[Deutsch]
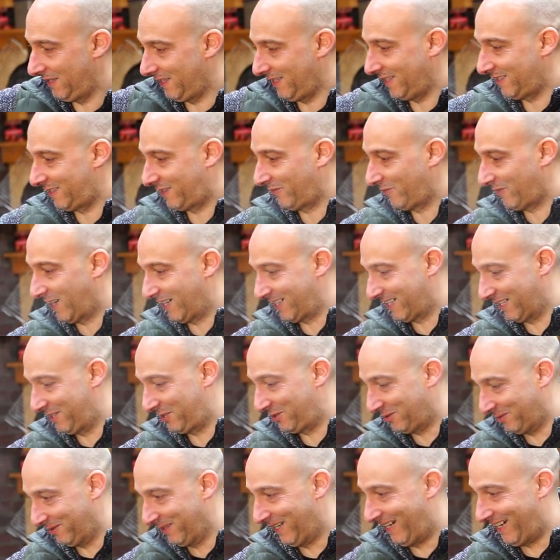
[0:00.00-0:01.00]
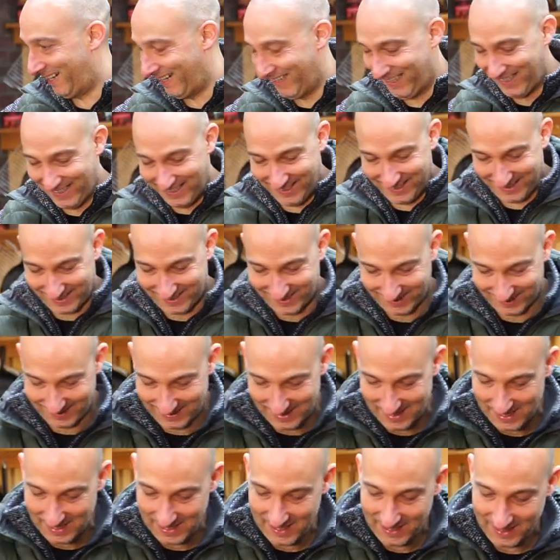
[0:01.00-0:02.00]
Das war ganz schön heiß. Das
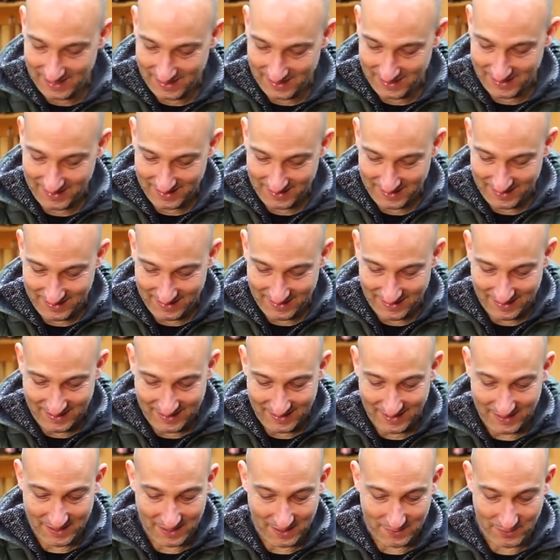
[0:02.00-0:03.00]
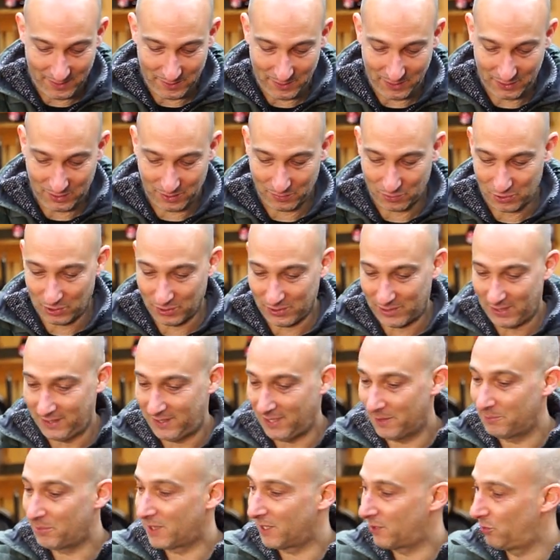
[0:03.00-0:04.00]
war ja nur deine Hand. Ich habe nämlich zum Schluss die
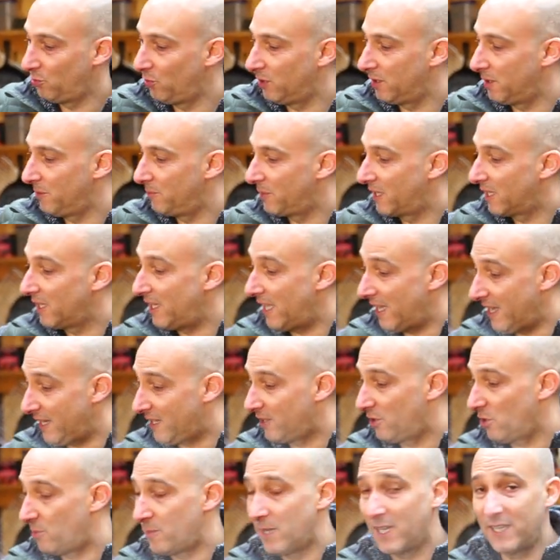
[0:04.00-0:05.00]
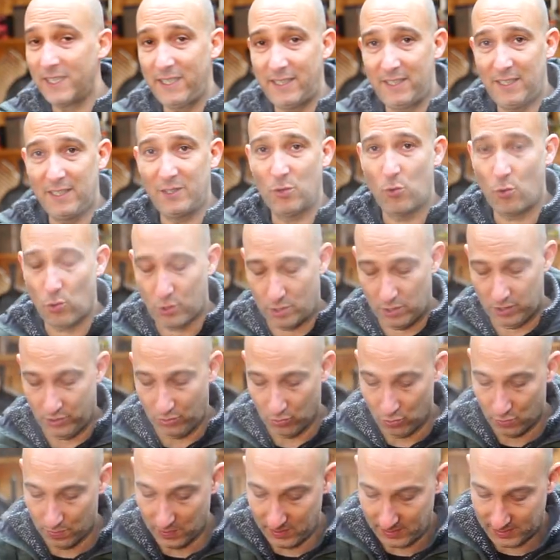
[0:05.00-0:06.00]
Temperatur in dem Grill echt nochmal richtig
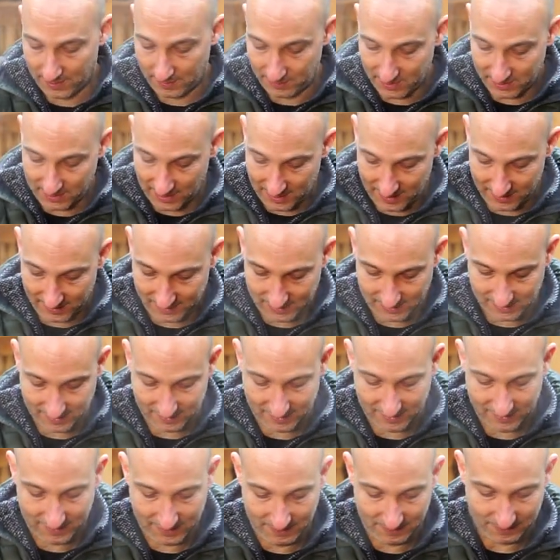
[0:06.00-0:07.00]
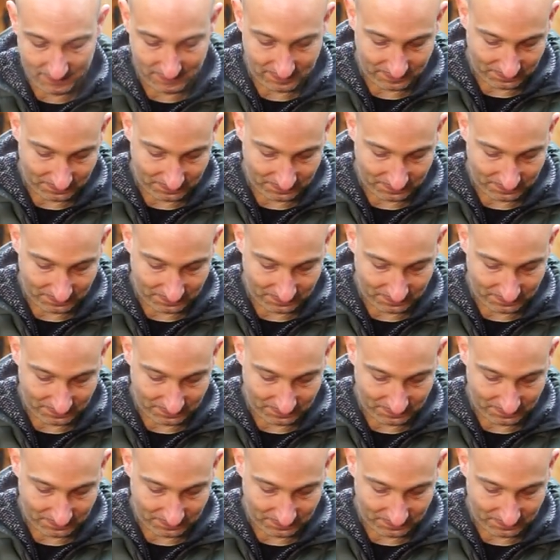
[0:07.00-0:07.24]
hochgejubelt, damit alles äh,